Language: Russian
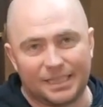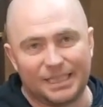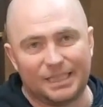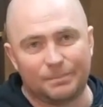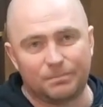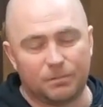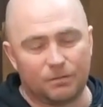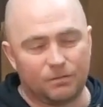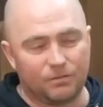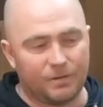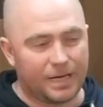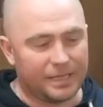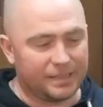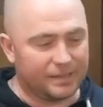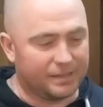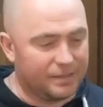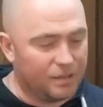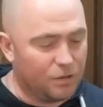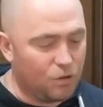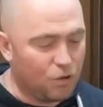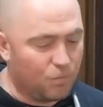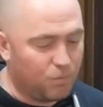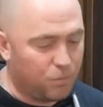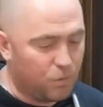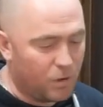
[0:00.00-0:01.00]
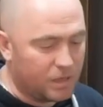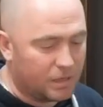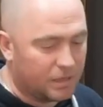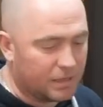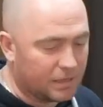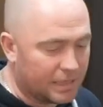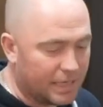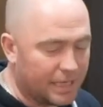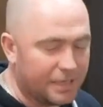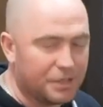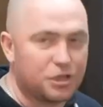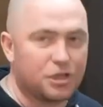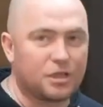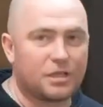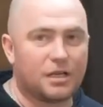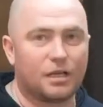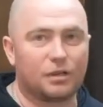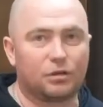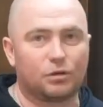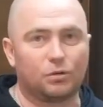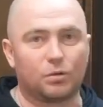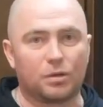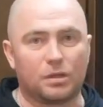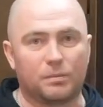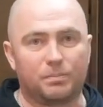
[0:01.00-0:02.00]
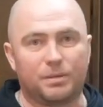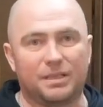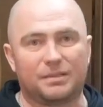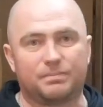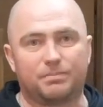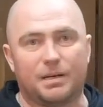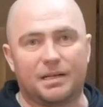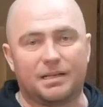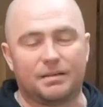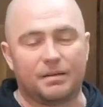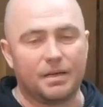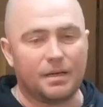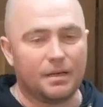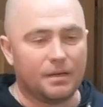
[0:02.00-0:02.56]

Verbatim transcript: не бывает. Любой кранчик, который приспо...